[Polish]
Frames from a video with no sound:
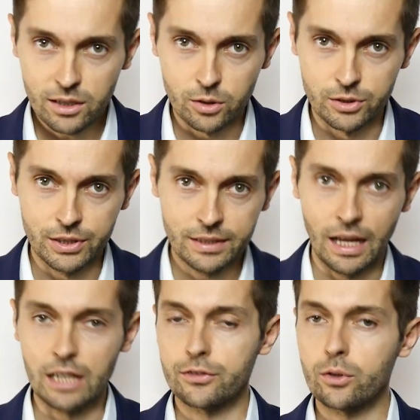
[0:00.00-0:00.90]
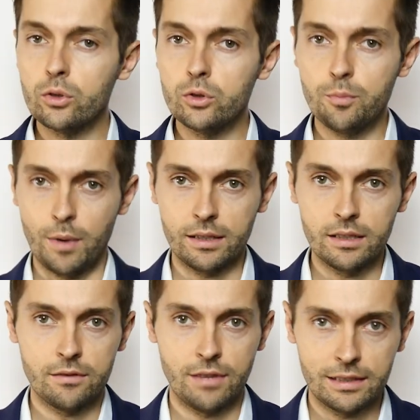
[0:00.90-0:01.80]
godzin, aż w końcu
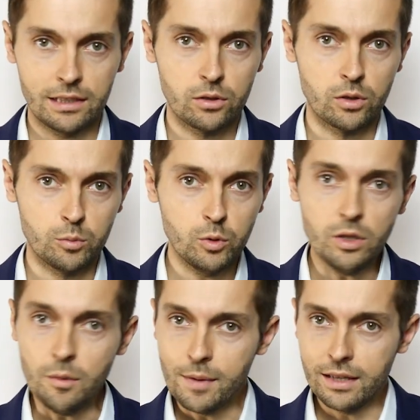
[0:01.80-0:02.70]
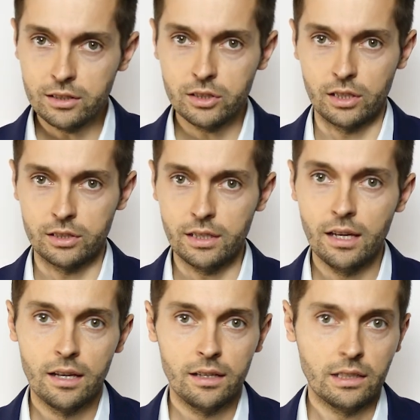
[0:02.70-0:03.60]
partner wraca do domu i w międzyczasie
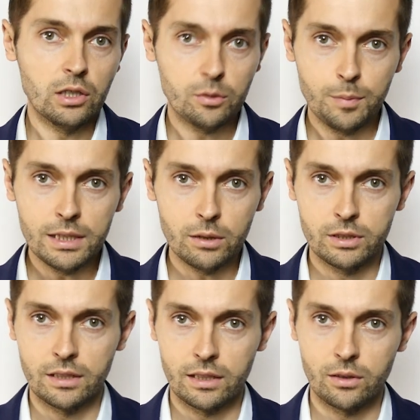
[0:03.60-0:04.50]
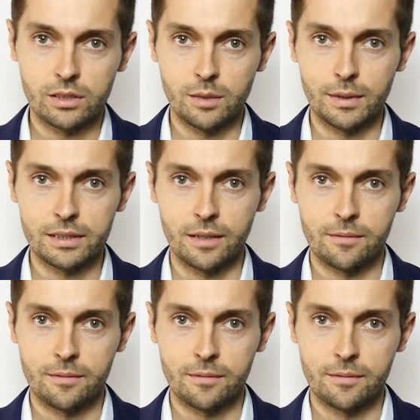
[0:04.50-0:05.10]
nie odpisał ci na tego SMS-a.